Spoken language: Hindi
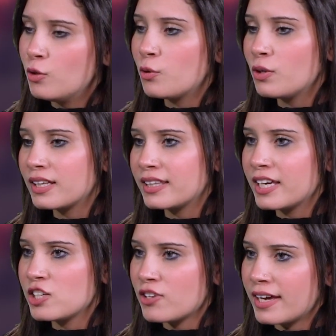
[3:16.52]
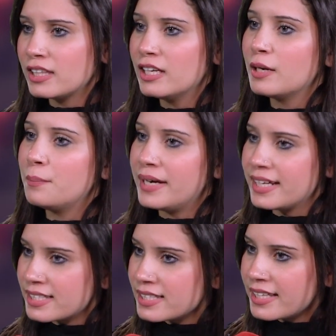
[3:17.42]
लोगों को लगता है कि शायद
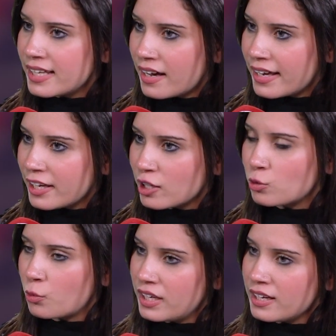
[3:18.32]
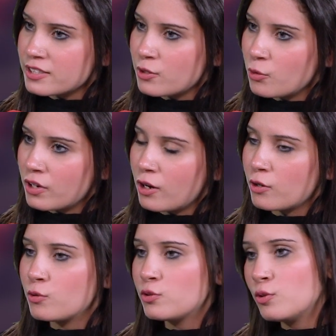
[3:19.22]
मेडिसिन ही खाएंगे तो ही असर होगा
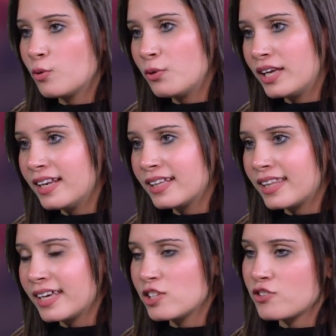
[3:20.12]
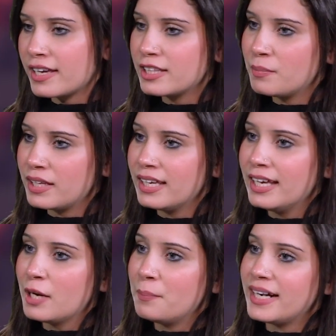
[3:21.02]
और कुछ लोगों को ये लगता है कि शायद हमने
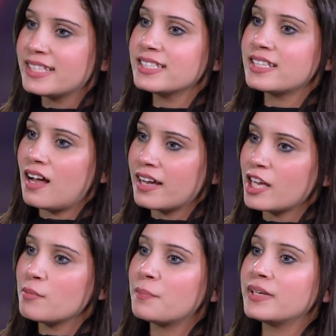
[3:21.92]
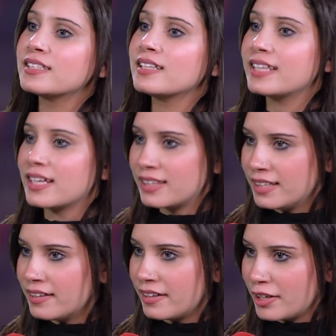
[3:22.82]
मेडिसिन खा के हम अपने साथ ज़्यादा
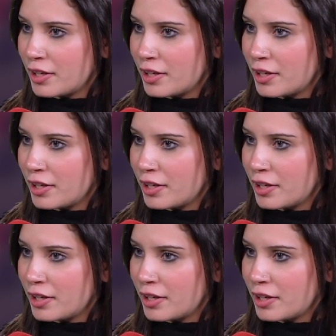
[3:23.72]
की कर रहे